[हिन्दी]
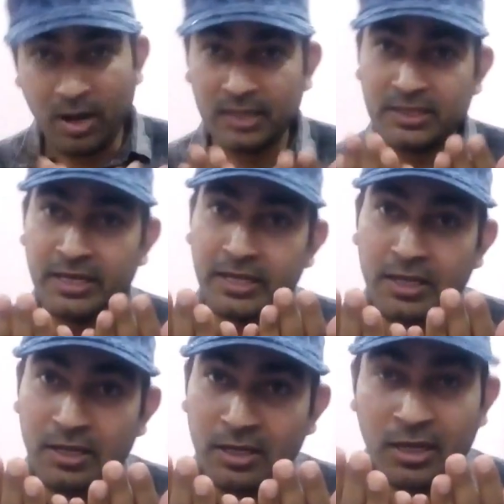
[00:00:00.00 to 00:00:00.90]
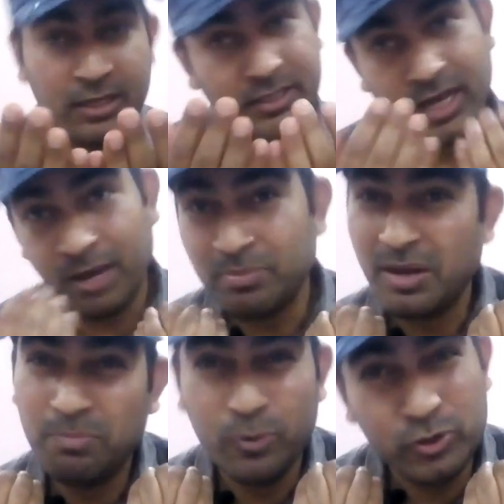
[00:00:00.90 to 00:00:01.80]
माते ये आपका
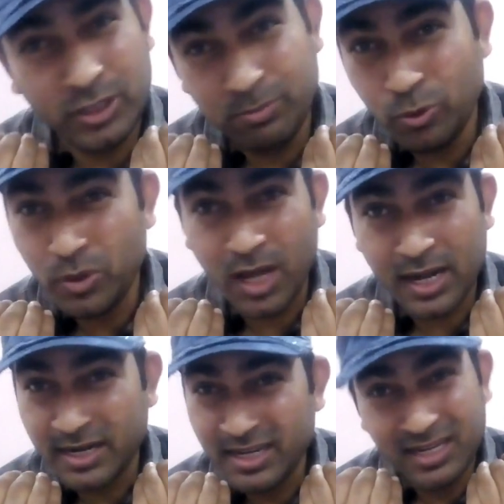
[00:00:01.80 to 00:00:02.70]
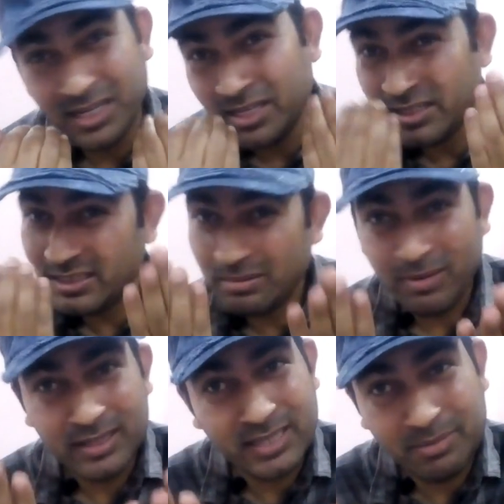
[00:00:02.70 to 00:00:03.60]
पुत्र भूखा रहे ये
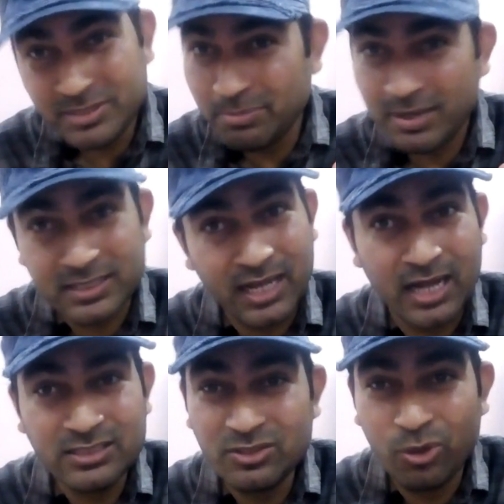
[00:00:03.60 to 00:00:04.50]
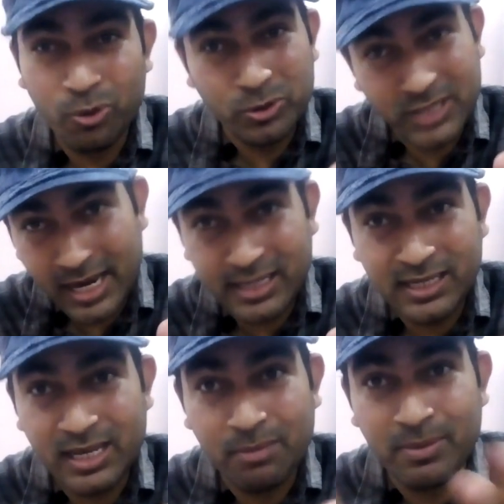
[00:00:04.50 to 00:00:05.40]
बात आपसे बर्दाश्त हो जाएगी
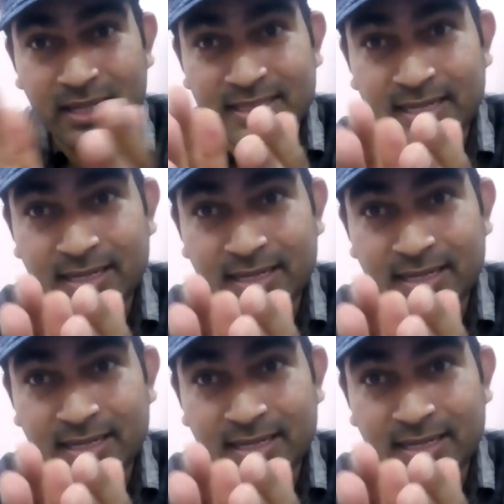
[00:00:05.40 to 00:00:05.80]
क्या oh, माते